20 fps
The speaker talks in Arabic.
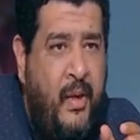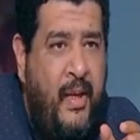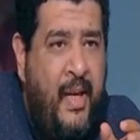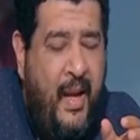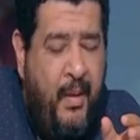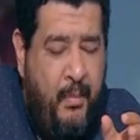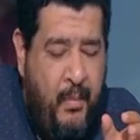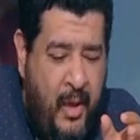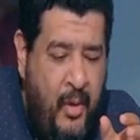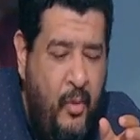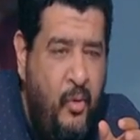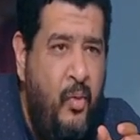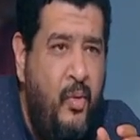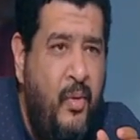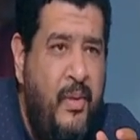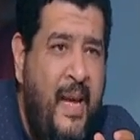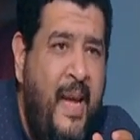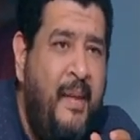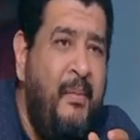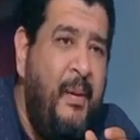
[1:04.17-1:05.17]

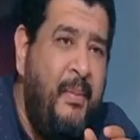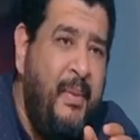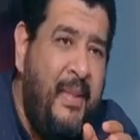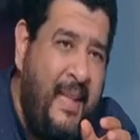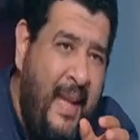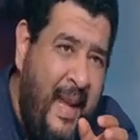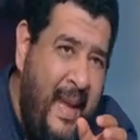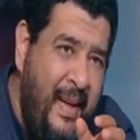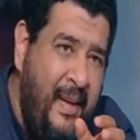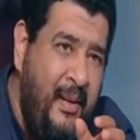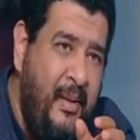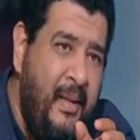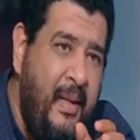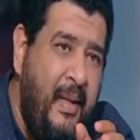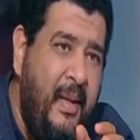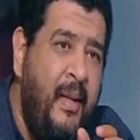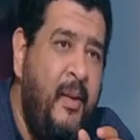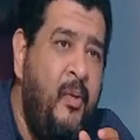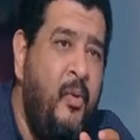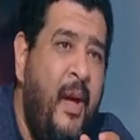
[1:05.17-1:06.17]
يعملوا زي ما بيتقال
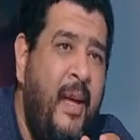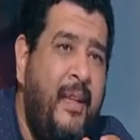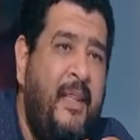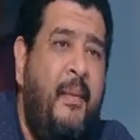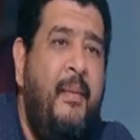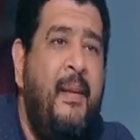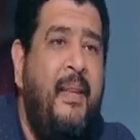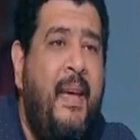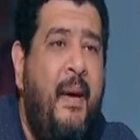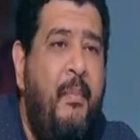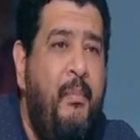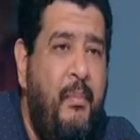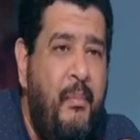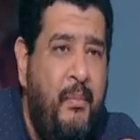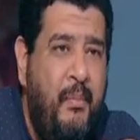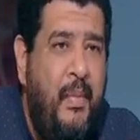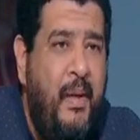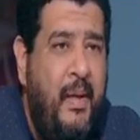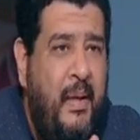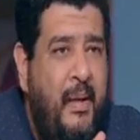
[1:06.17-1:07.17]
انه هيتعمل كم
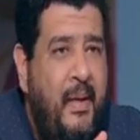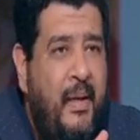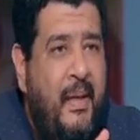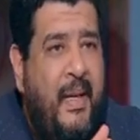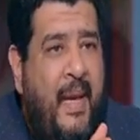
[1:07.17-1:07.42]
آه،